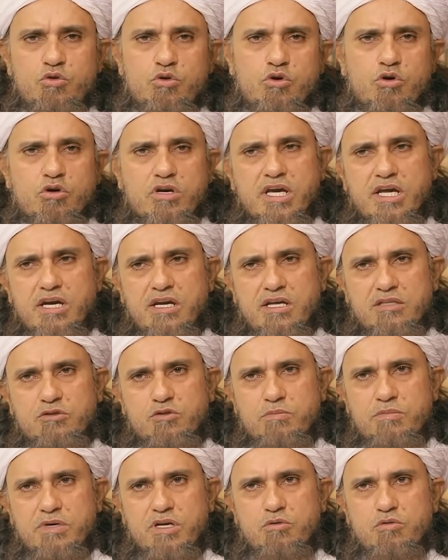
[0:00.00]
लूडो खेलना
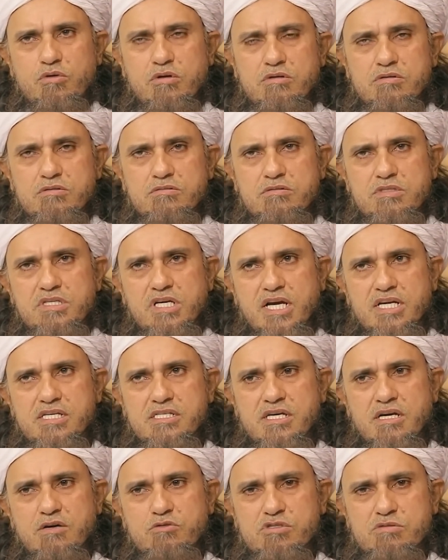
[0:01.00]
तो बिल्कुल
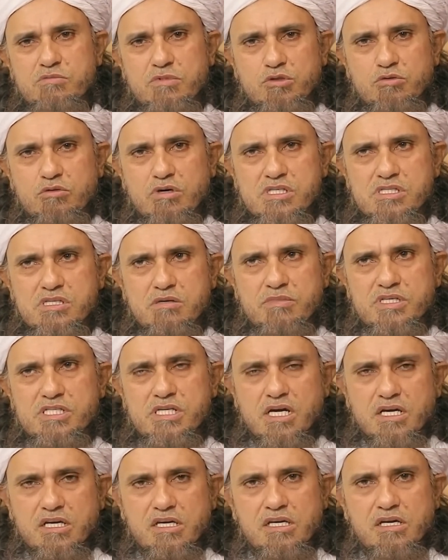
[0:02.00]
जायज़ है उसमें तो हंसी
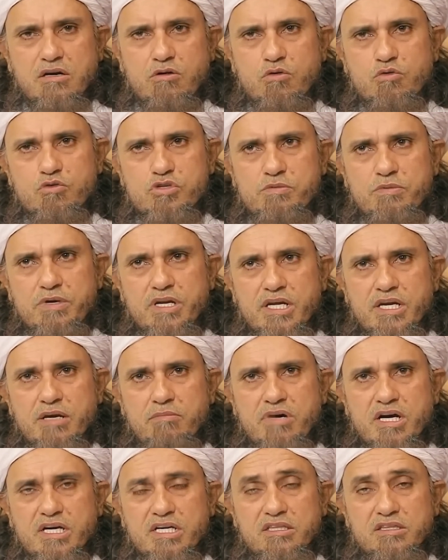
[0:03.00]
मजाक ही है और कुछ भी नहीं है
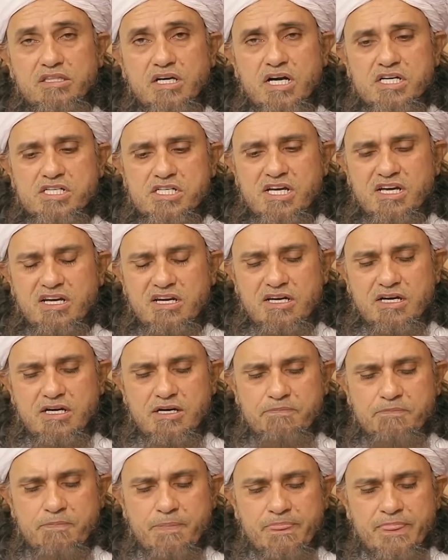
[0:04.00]
बाकी ताश खेलना
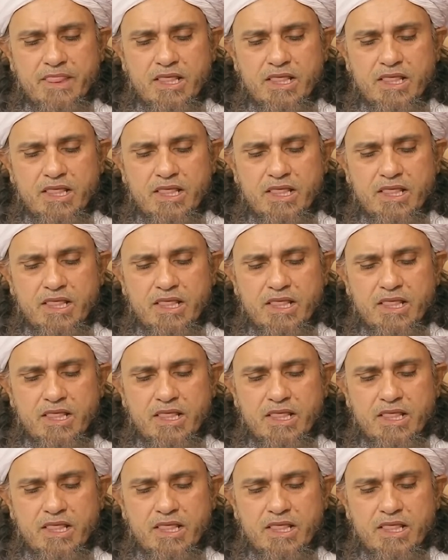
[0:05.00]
